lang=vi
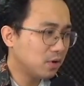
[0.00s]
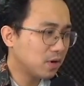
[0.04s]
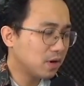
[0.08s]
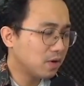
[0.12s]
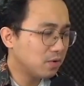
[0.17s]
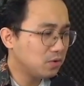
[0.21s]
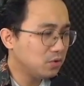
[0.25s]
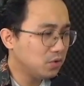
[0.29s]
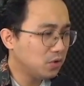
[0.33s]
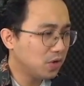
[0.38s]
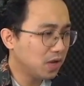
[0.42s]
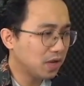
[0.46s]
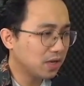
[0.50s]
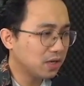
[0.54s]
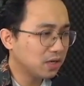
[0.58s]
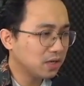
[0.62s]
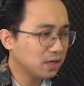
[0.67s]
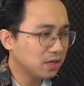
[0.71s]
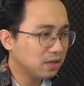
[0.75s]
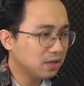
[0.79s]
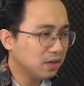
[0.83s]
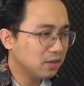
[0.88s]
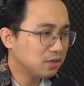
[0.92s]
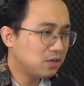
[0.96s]
một câu chuyện
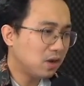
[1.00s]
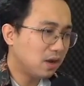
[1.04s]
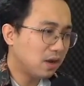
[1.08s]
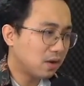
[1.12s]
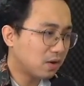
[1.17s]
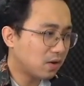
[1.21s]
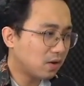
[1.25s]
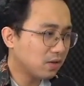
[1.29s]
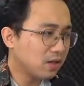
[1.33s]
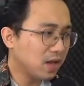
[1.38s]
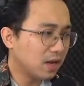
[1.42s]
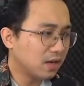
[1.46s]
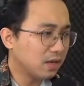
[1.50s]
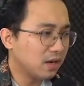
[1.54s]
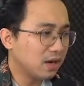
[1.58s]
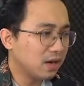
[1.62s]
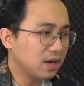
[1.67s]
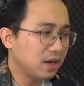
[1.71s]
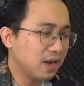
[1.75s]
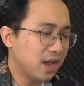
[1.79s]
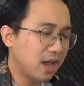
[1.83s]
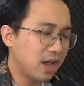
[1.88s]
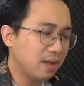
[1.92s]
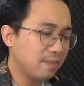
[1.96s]
được cho là có thật được
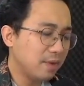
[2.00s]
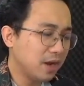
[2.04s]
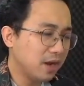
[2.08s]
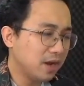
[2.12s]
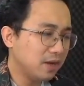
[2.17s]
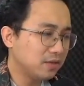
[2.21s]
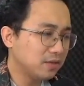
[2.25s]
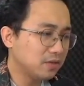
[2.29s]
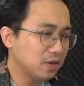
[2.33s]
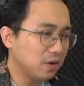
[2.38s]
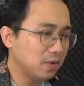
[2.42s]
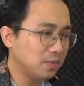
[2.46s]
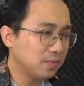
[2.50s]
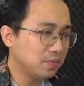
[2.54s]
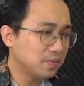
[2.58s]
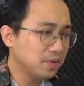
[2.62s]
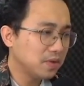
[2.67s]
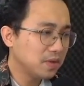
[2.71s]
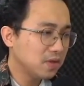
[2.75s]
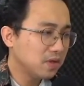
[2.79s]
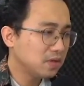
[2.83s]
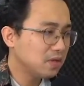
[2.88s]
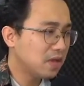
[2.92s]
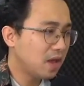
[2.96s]
kể bởi người dùng
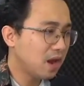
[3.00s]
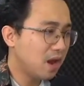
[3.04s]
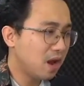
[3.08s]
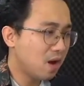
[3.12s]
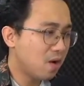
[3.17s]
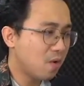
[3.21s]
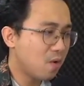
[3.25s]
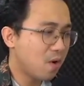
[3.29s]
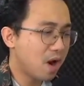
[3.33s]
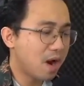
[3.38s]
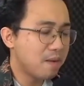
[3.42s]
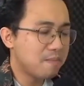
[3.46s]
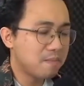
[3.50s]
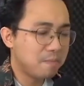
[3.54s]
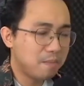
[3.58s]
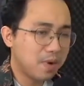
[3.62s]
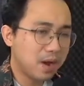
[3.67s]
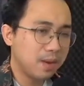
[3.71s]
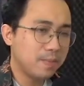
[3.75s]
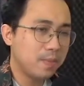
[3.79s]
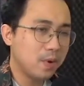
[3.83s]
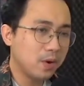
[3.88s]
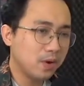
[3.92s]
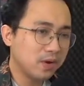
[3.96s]
tên là Graham
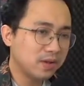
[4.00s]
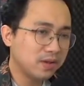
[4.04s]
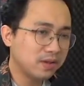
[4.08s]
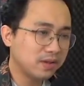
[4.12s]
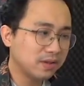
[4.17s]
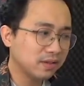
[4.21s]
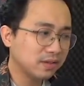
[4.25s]
Bourbon